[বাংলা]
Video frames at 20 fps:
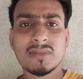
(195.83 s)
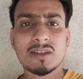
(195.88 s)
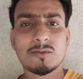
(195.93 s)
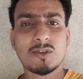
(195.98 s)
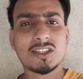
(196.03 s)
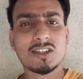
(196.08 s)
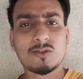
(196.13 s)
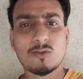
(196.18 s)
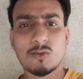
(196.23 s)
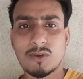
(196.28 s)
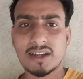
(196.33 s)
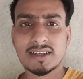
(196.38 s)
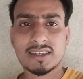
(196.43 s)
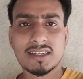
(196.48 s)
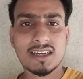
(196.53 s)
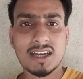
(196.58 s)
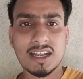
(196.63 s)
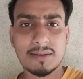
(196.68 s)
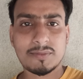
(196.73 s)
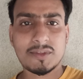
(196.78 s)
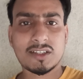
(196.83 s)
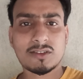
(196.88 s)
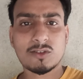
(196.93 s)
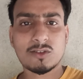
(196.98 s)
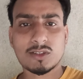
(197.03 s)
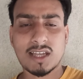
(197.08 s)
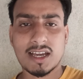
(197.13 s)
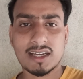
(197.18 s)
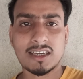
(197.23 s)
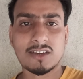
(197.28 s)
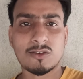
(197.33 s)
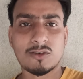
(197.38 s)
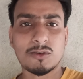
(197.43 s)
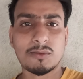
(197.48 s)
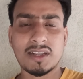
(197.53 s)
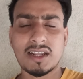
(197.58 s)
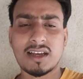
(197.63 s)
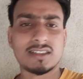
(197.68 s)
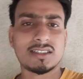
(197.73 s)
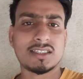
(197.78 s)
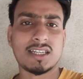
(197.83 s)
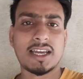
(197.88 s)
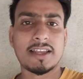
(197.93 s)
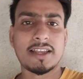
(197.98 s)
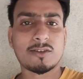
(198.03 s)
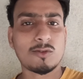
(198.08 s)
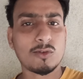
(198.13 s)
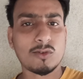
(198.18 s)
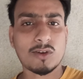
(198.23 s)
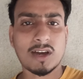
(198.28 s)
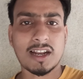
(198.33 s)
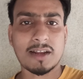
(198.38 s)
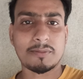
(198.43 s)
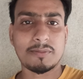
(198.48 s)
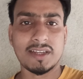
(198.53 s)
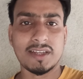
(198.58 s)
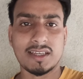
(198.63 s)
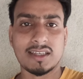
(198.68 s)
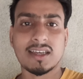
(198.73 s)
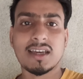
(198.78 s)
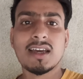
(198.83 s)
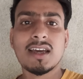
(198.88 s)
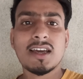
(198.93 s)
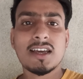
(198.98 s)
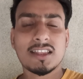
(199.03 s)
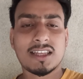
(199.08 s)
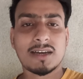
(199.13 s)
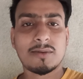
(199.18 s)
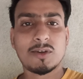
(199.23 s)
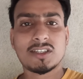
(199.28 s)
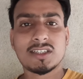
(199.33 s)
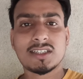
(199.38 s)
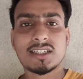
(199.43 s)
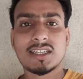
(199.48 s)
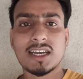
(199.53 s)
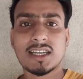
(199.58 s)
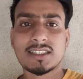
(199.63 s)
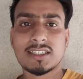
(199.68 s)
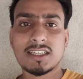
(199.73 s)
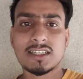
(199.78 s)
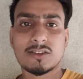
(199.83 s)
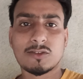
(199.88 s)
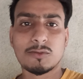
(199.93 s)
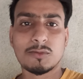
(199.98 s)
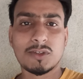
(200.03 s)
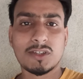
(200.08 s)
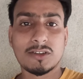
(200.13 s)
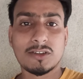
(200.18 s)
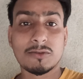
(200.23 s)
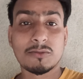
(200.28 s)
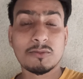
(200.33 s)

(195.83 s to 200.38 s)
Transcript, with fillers: বলছে কোনো একটা খারাপ দিক তো থাকে কোনো মেয়ে না যে না এর কোনো খারাপ নেই তা বলছে ঠিক আছে তুমি